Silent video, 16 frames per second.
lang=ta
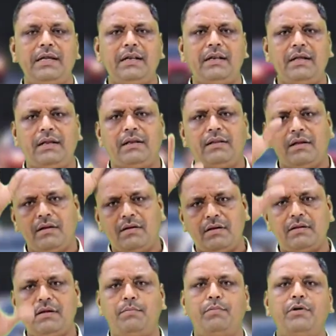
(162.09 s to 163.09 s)
என்ன இருந்தாலும்
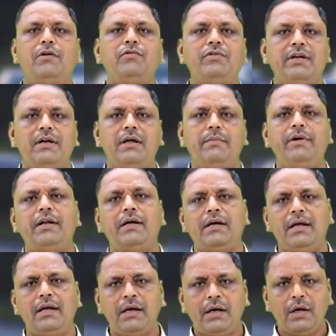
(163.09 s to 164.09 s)
அந்த அப் அண்ட் டவுன்ஸ் எல்லாமே
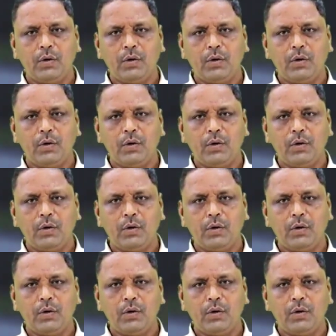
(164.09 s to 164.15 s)
நாங்கள்